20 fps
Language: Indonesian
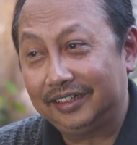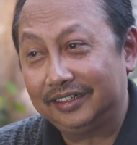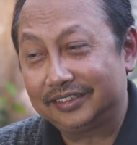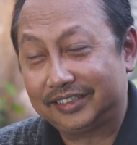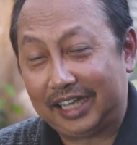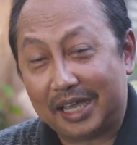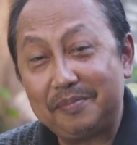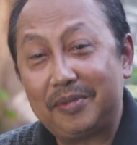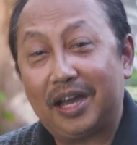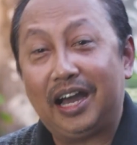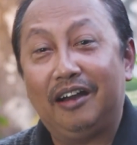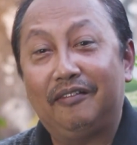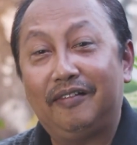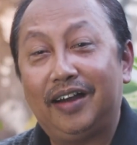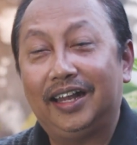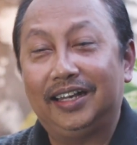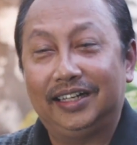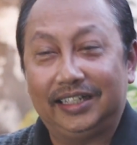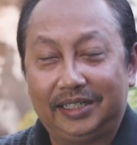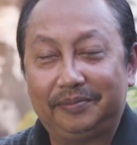saya
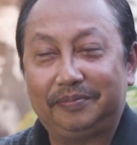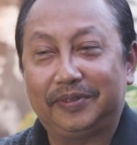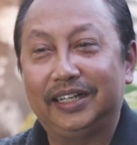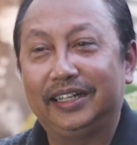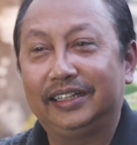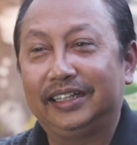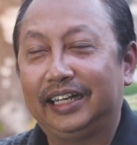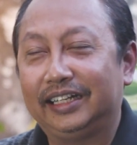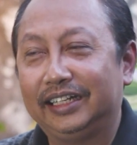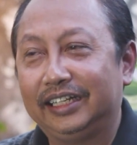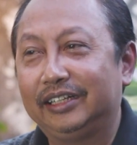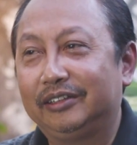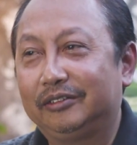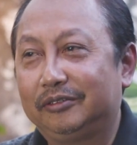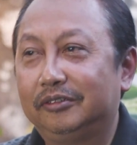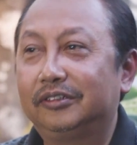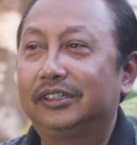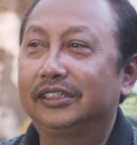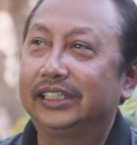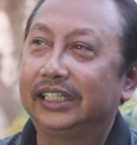mengawali penelitian
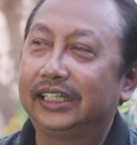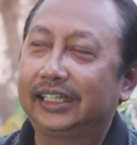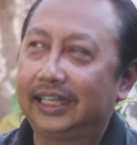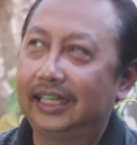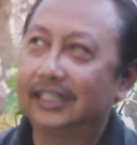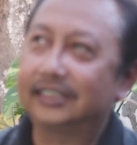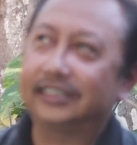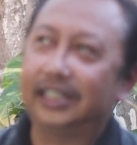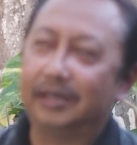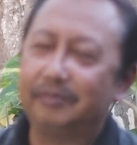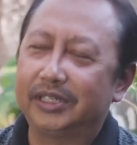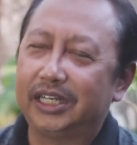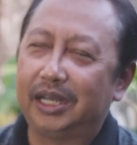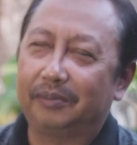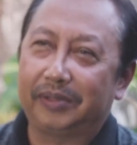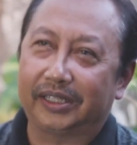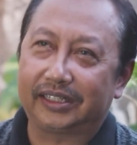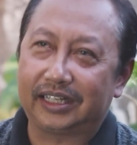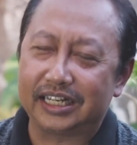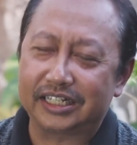itu ketika saya
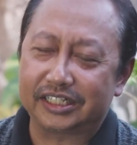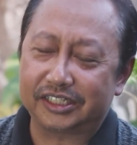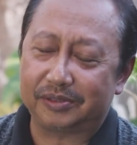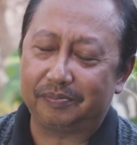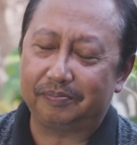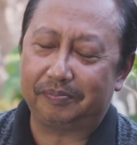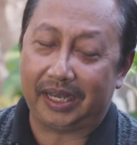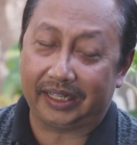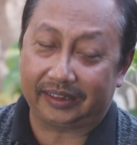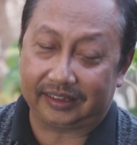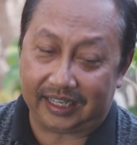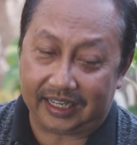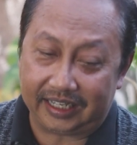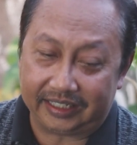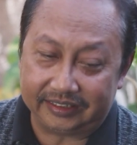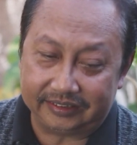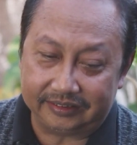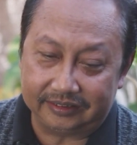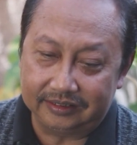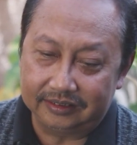mendapatkan
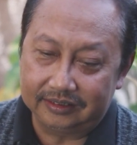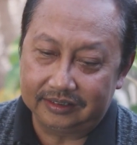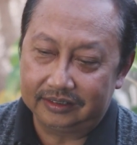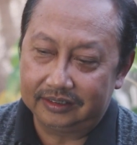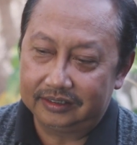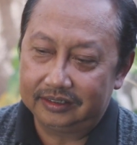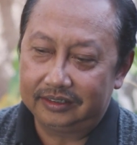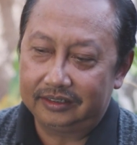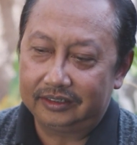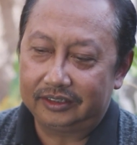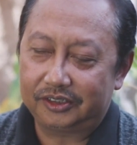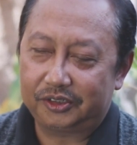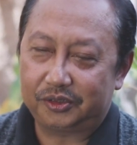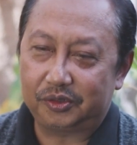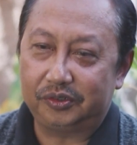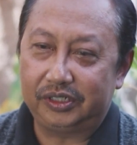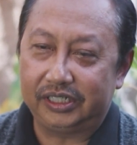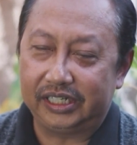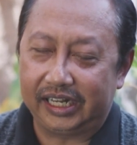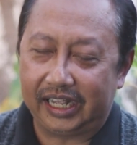kesempatan
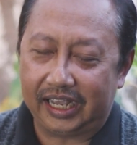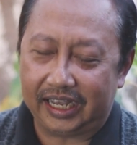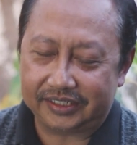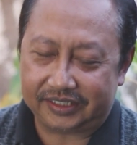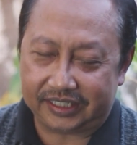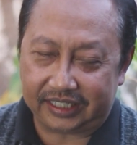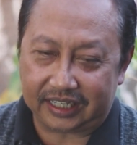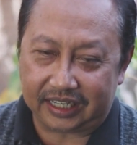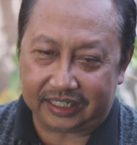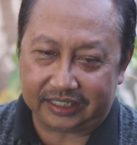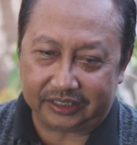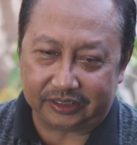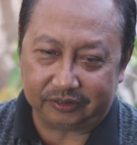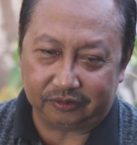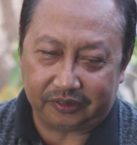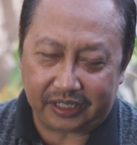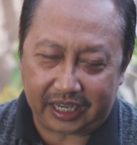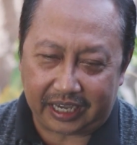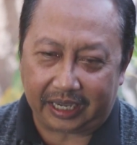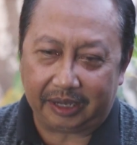studi S3 di
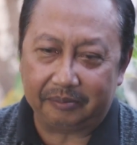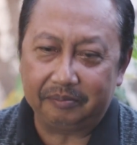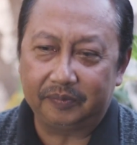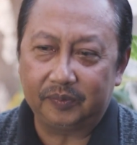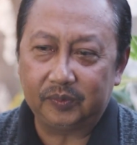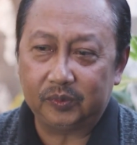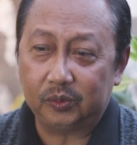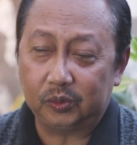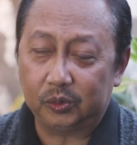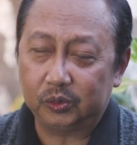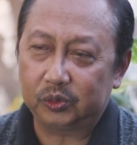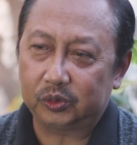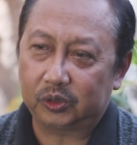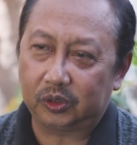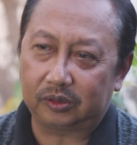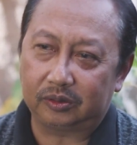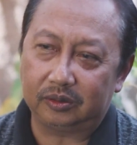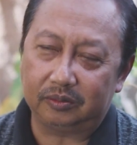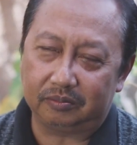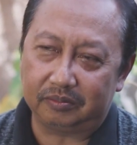UGM
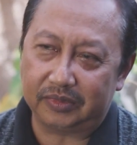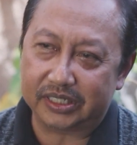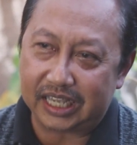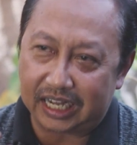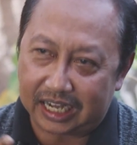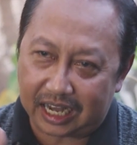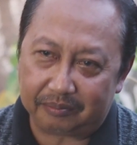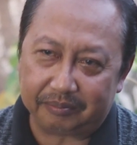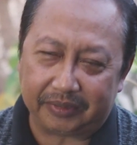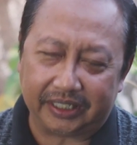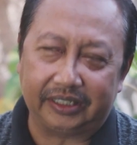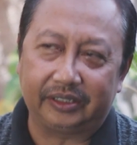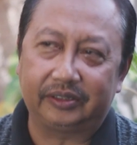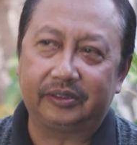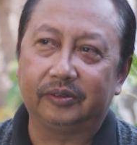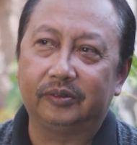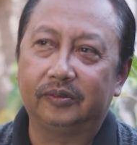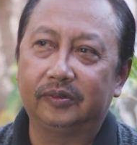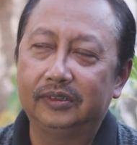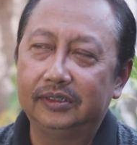untuk menyelami
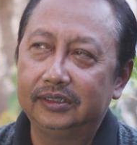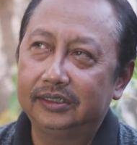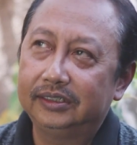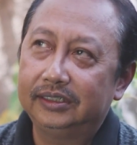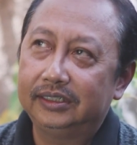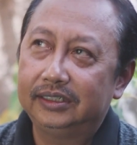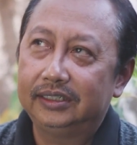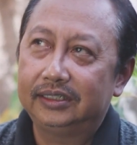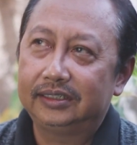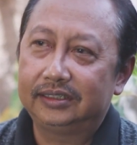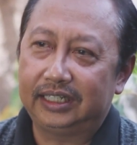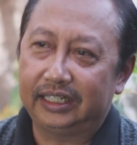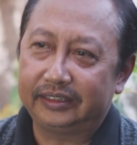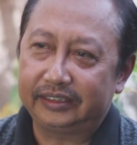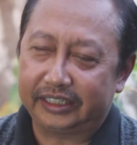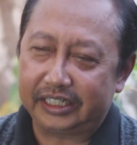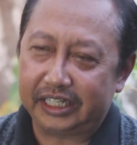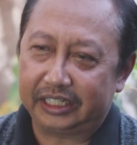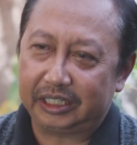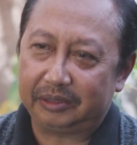itu. Dan
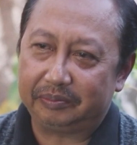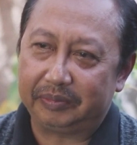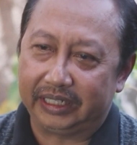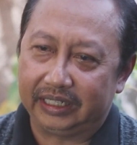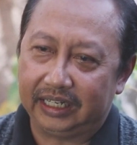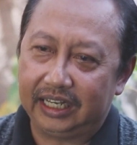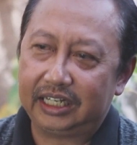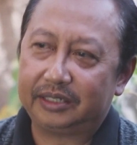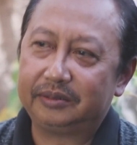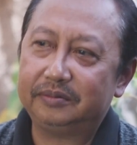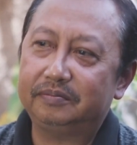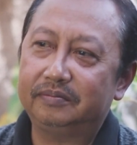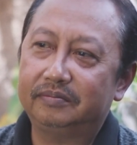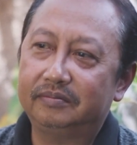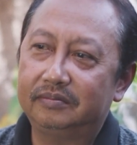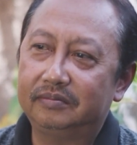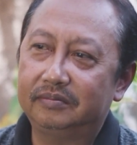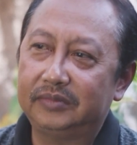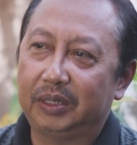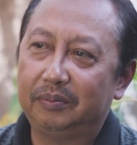ternyata benar
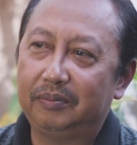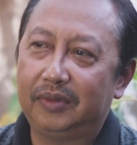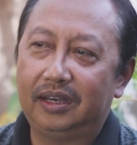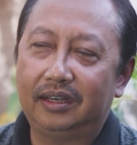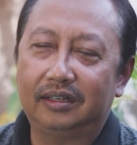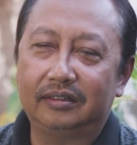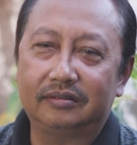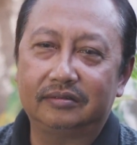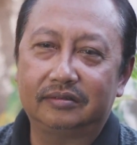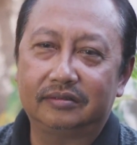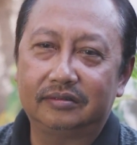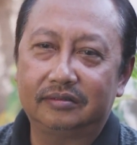memang